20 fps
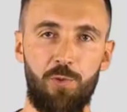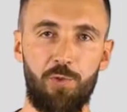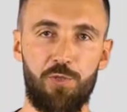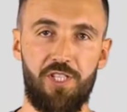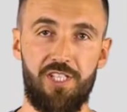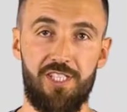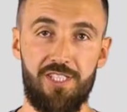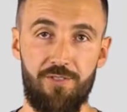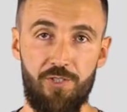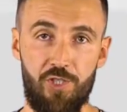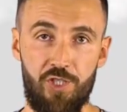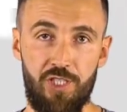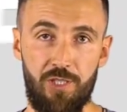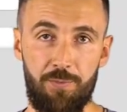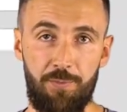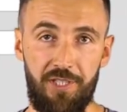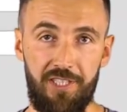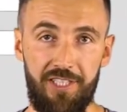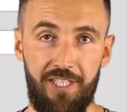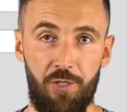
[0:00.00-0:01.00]
плюс
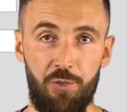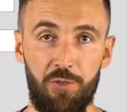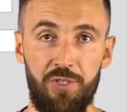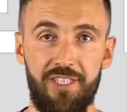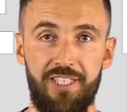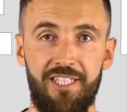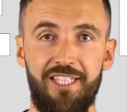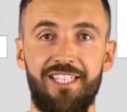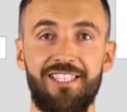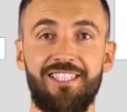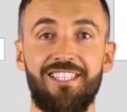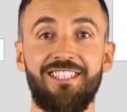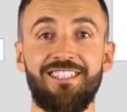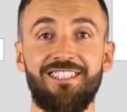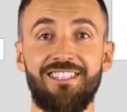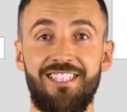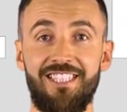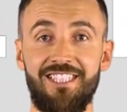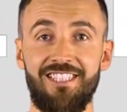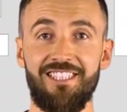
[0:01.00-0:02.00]
раздвижных перегородок – это
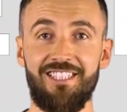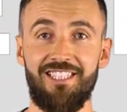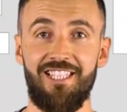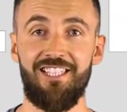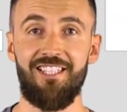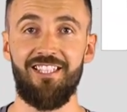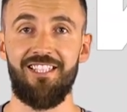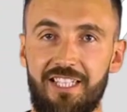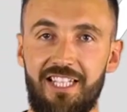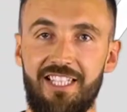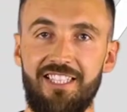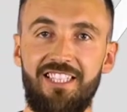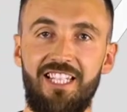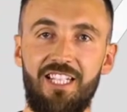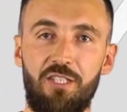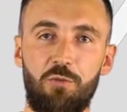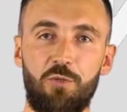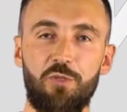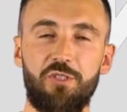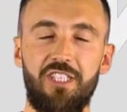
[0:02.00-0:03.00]
эстетика.
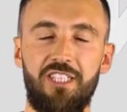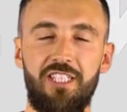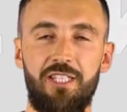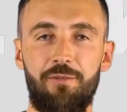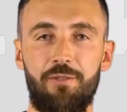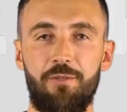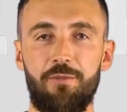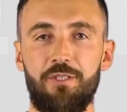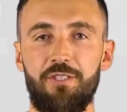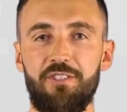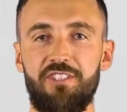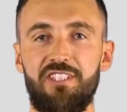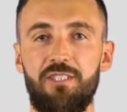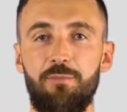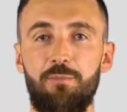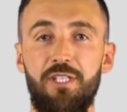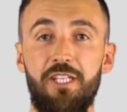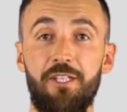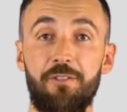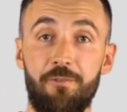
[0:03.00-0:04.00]
Когда вы устанавливаете
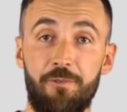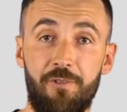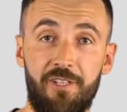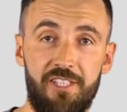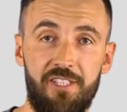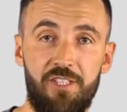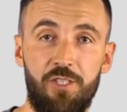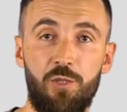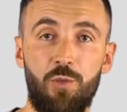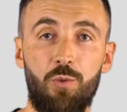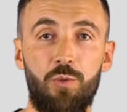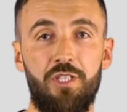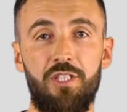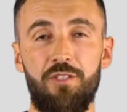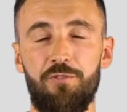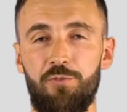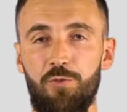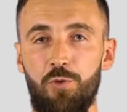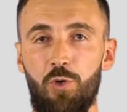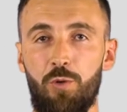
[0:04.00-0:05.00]
себе в квартиру или
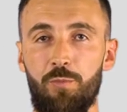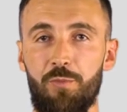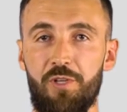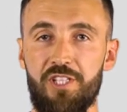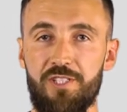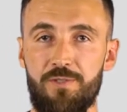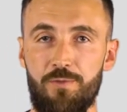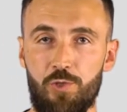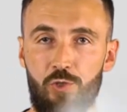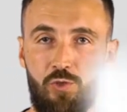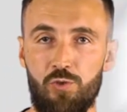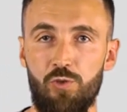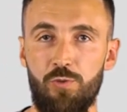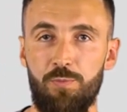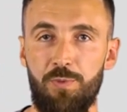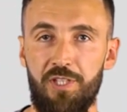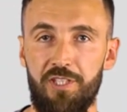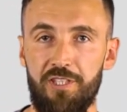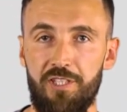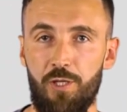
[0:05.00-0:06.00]
в дом раздвижную
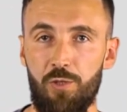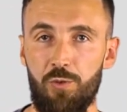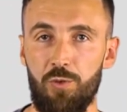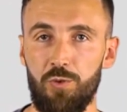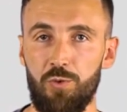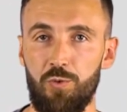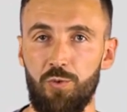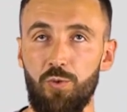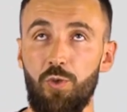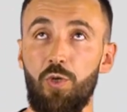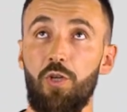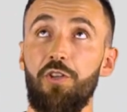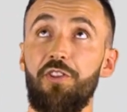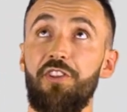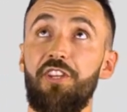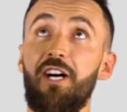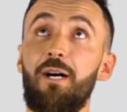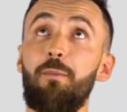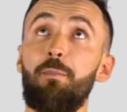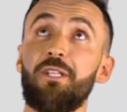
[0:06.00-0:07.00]
перегородку
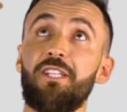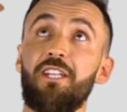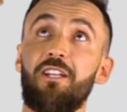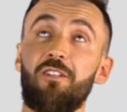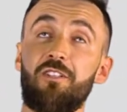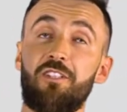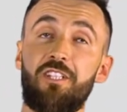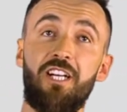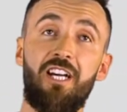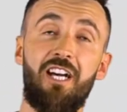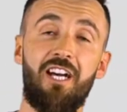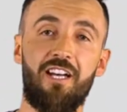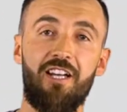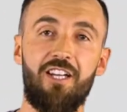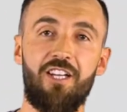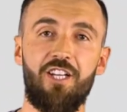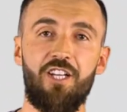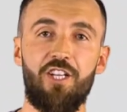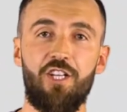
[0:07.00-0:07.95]
до потолка,